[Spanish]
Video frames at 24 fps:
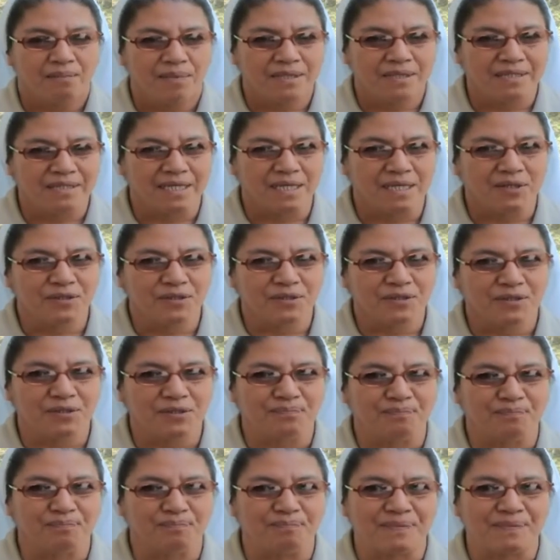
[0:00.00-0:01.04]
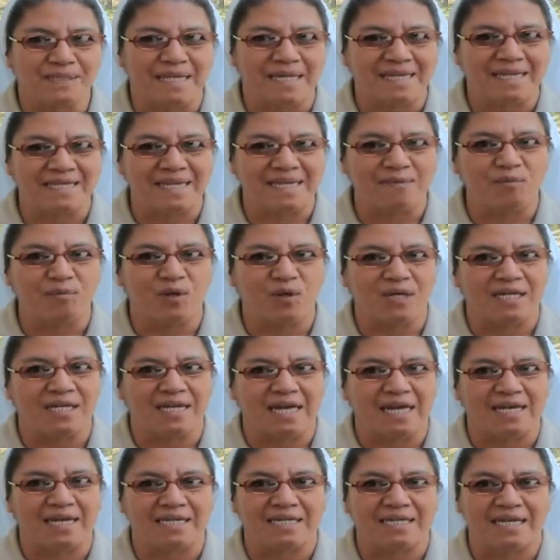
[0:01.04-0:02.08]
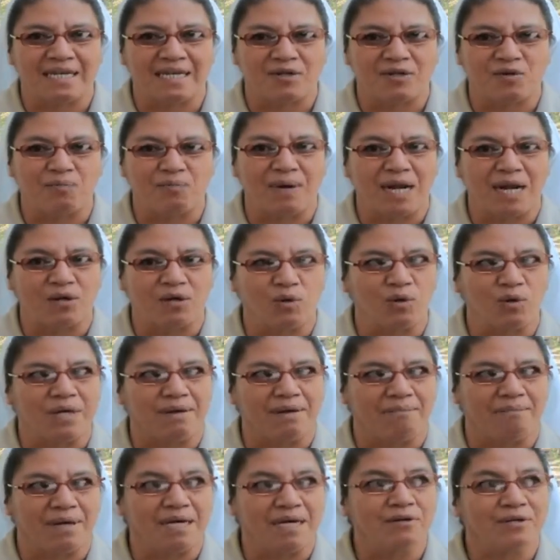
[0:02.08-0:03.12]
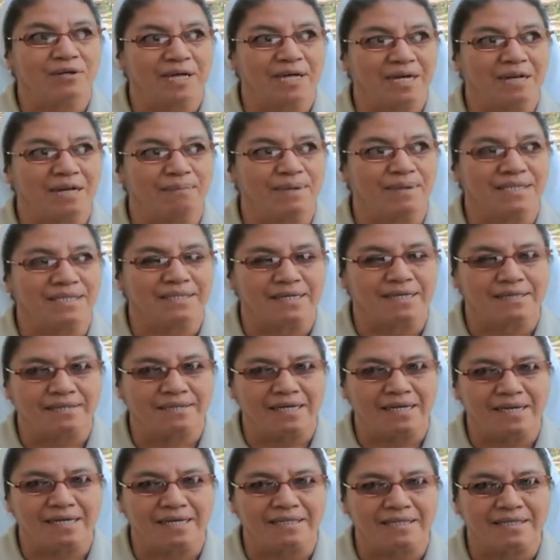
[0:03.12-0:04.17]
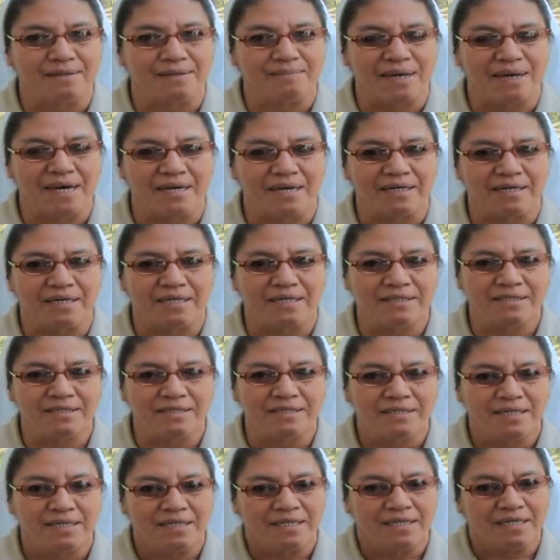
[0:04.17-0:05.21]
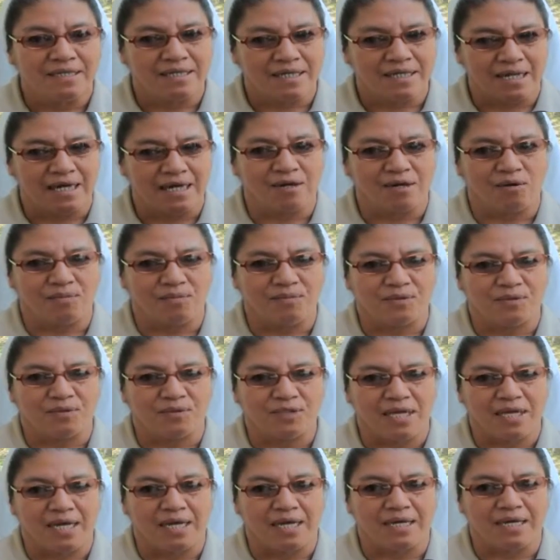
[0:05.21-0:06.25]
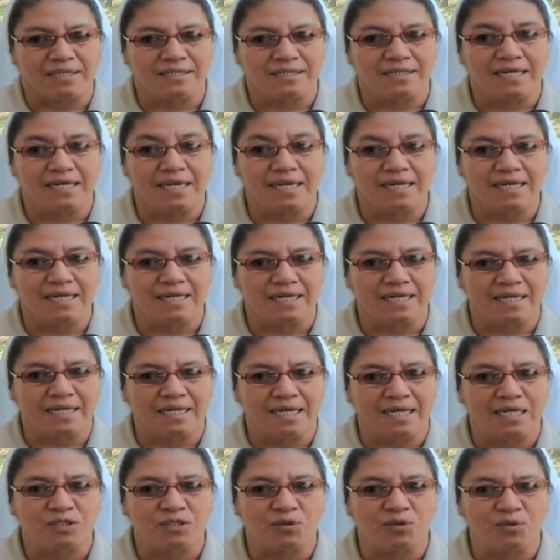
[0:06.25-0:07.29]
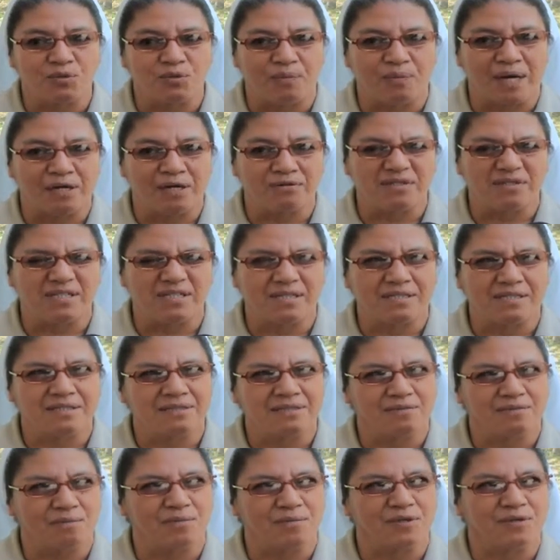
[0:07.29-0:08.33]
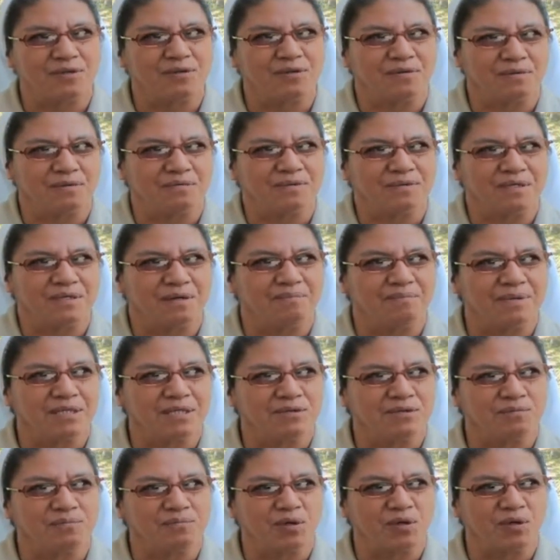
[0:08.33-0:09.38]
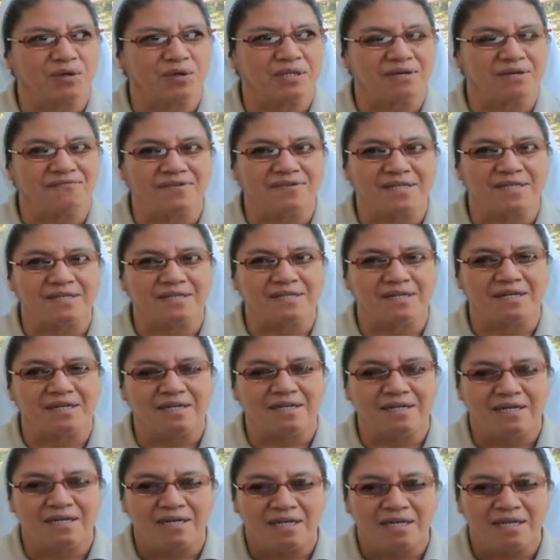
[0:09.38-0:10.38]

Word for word: Pues ellos sentimos la, que nos valoran, valoran la presencia de las hermanas, o sea, en sí en el casco urbano es como siempre es un poco difícil